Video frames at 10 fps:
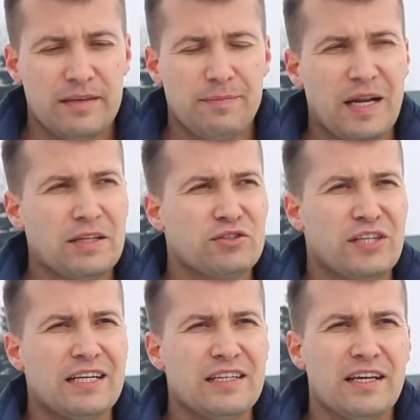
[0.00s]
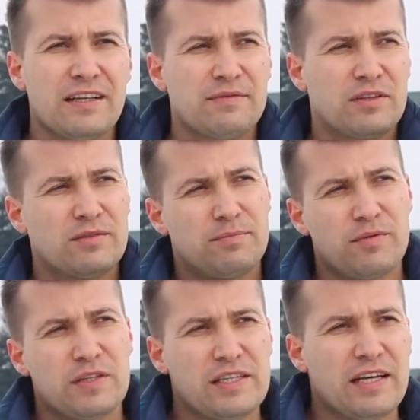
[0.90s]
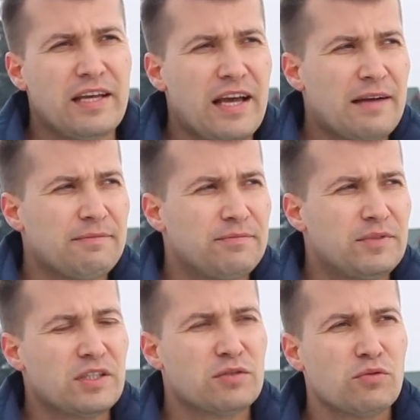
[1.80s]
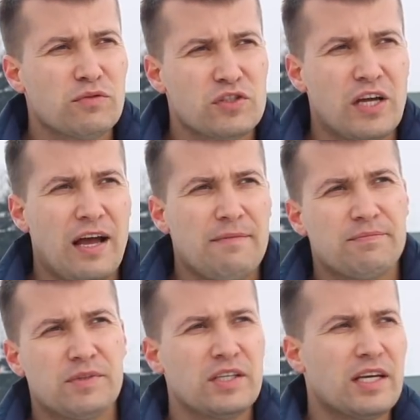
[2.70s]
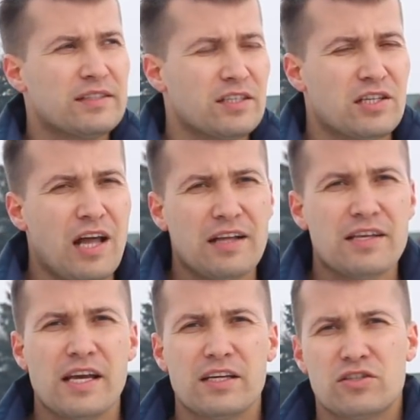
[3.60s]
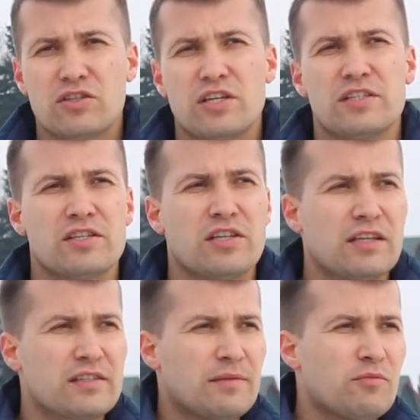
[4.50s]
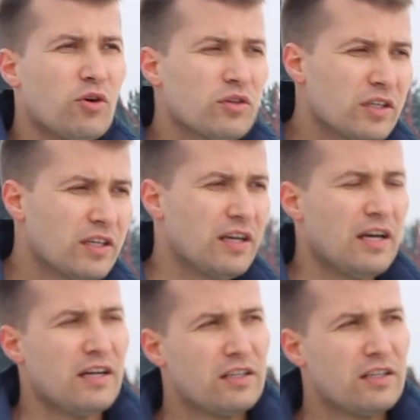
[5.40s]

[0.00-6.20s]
I paradoksalnie powiedzenie tych słów, że ty nie jesteś dla niej, czy że jesteś dla niej za młody,